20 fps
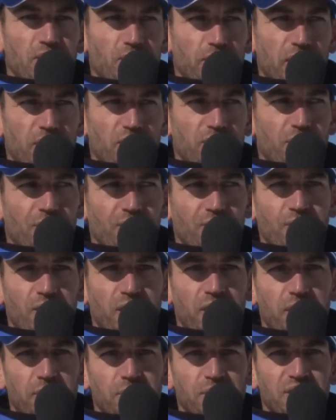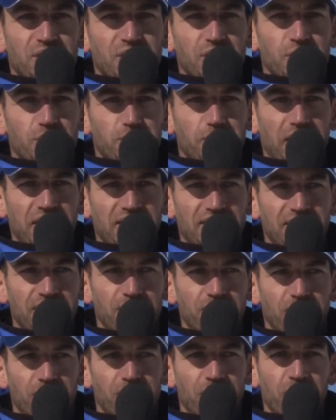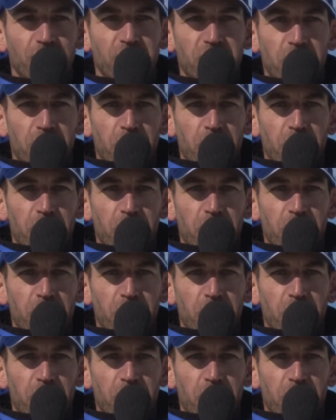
championnats du monde, puisque je suis parti sur une euh,